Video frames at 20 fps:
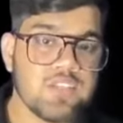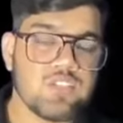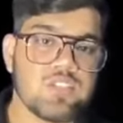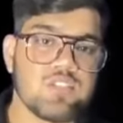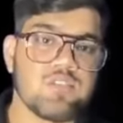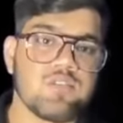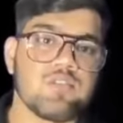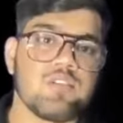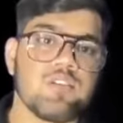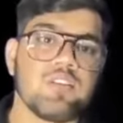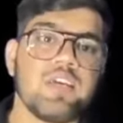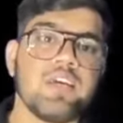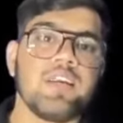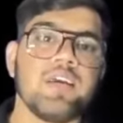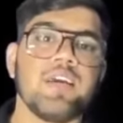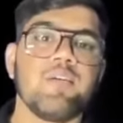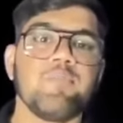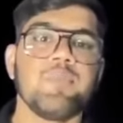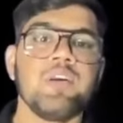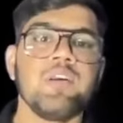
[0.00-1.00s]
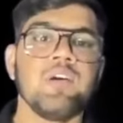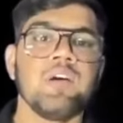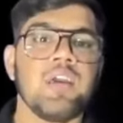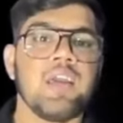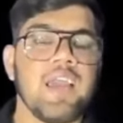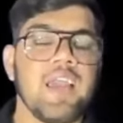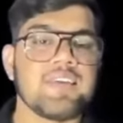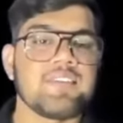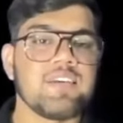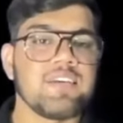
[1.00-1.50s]
एच देख रहे हैं यहां
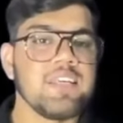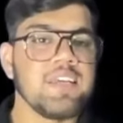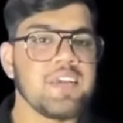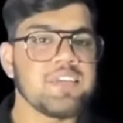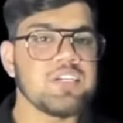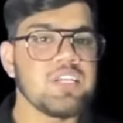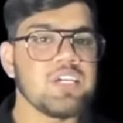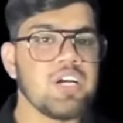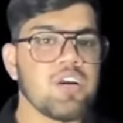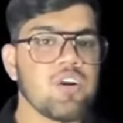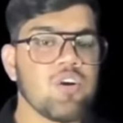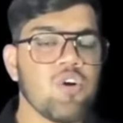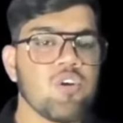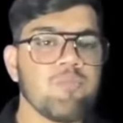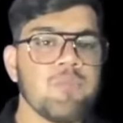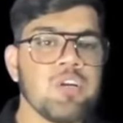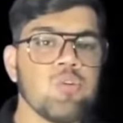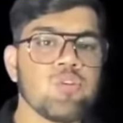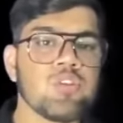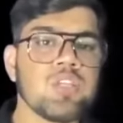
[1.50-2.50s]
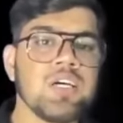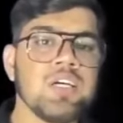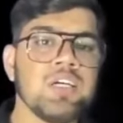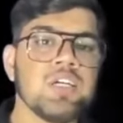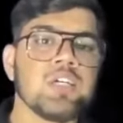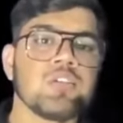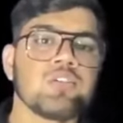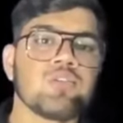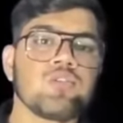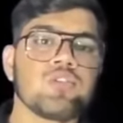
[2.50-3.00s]
पर एसेटिक एसिड अगर नॉर्मल होता
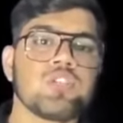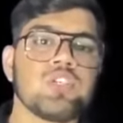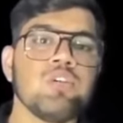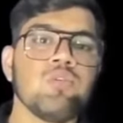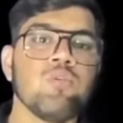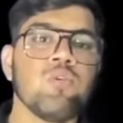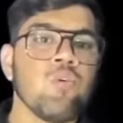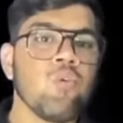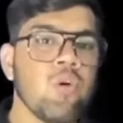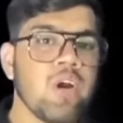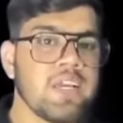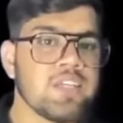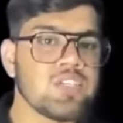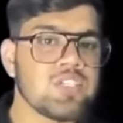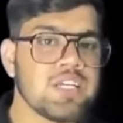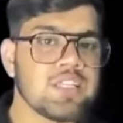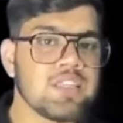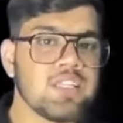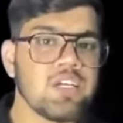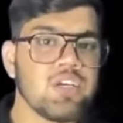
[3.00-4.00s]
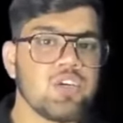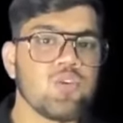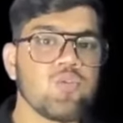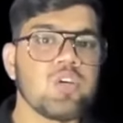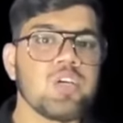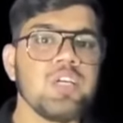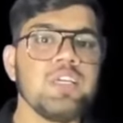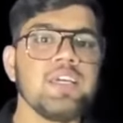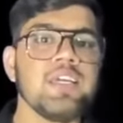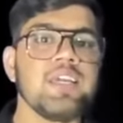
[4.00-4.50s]
तो सी ओ ओ एच आता
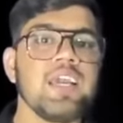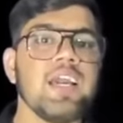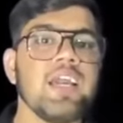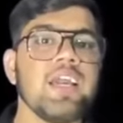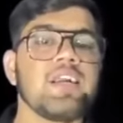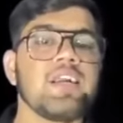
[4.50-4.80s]
क्योंकि ये क्या